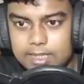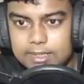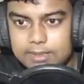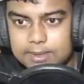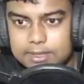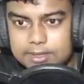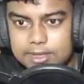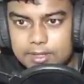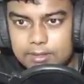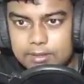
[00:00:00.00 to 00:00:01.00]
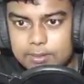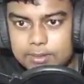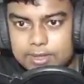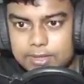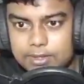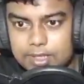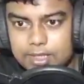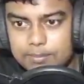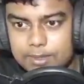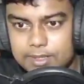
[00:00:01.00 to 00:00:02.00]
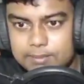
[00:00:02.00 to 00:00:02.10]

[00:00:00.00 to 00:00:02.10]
देखो बस सिक, वो सिक्योर ना कर पाए